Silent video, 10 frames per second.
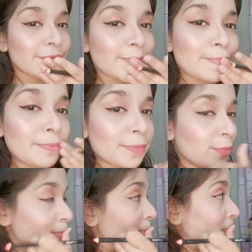এই
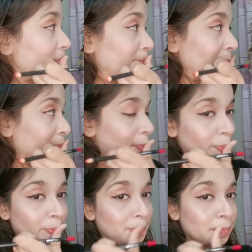আইশ্যাডো
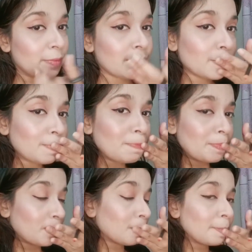প্যালেটটা সম্পর্কে আমি একটু
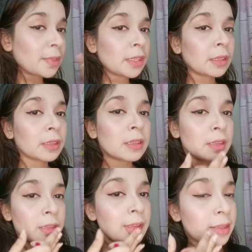ডিটেলস বলি
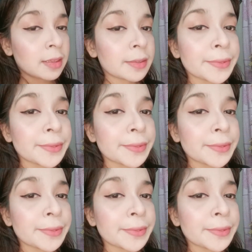সেটা হচ্ছে এটা